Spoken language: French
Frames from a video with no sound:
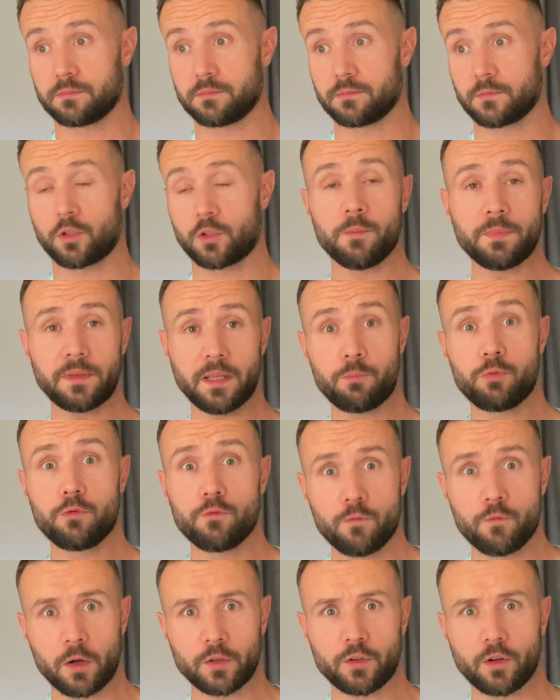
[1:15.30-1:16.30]
comme tu as pu le
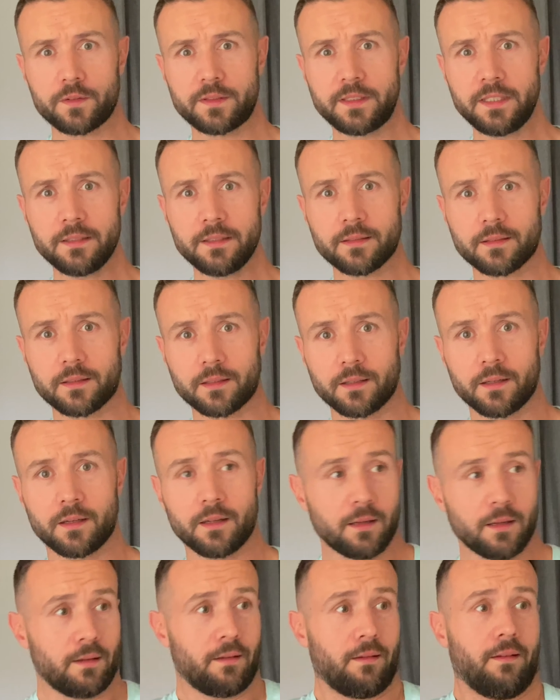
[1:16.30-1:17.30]
voir dans le titre,
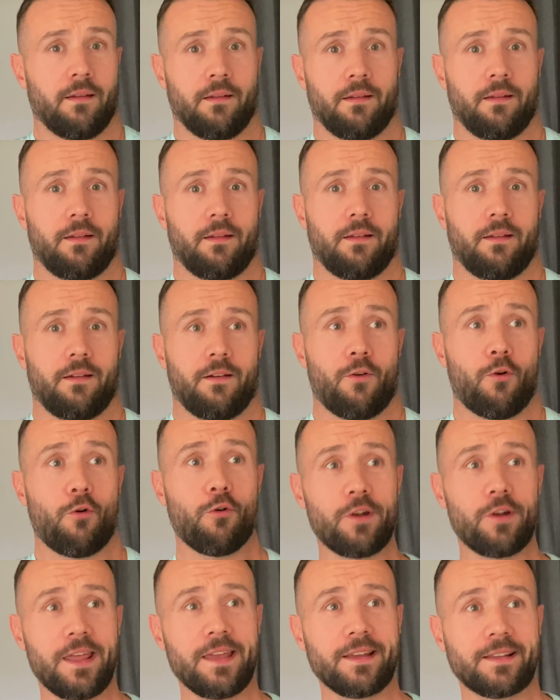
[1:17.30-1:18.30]

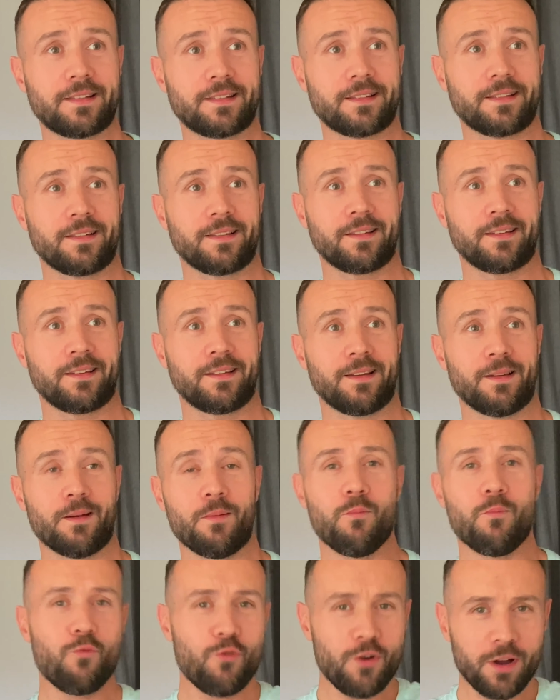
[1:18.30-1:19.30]
Rolex,
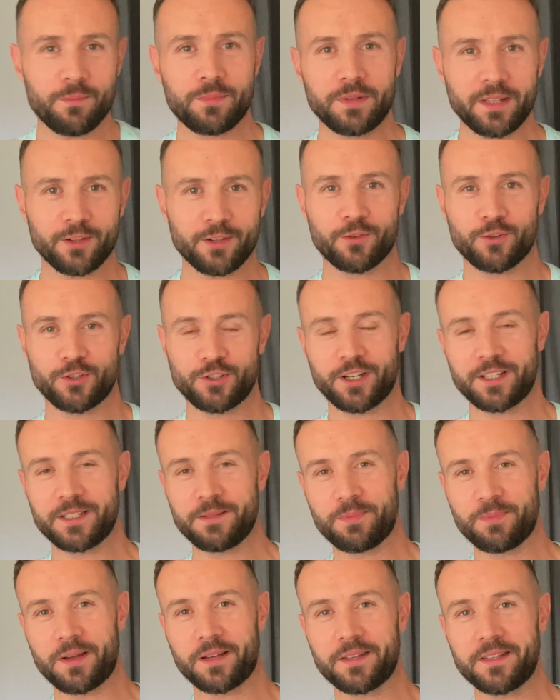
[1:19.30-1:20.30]
moins bien que Charlie
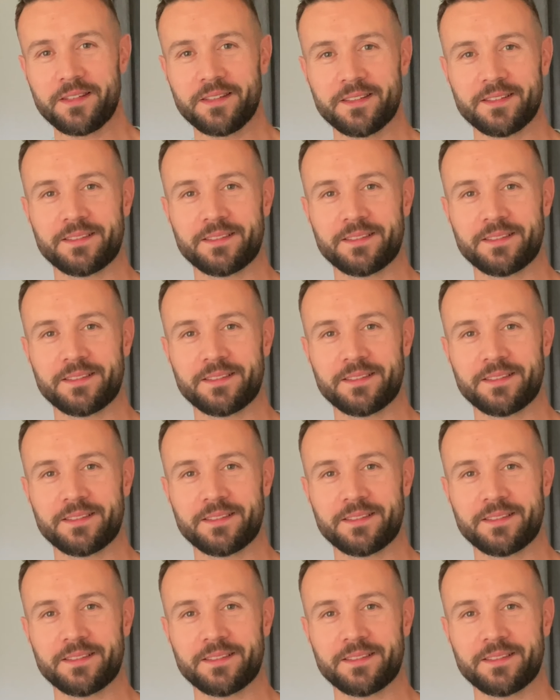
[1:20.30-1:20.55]
Paris.